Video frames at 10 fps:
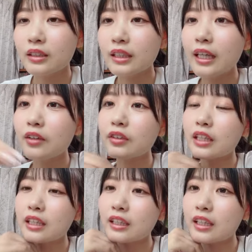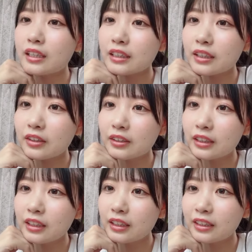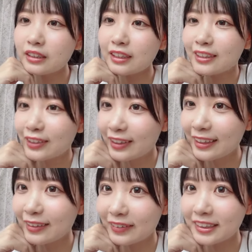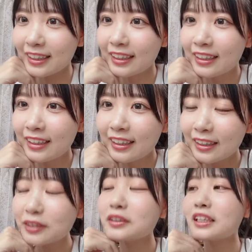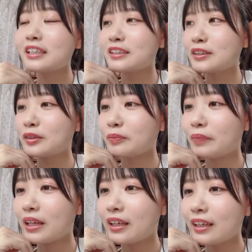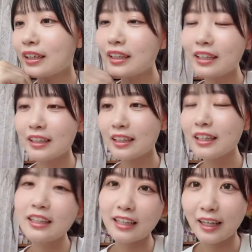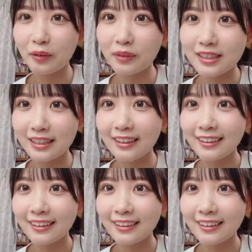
最後のあなたで里川さんにキスされそうになってましたあそうなんですよギリギリ逃げれました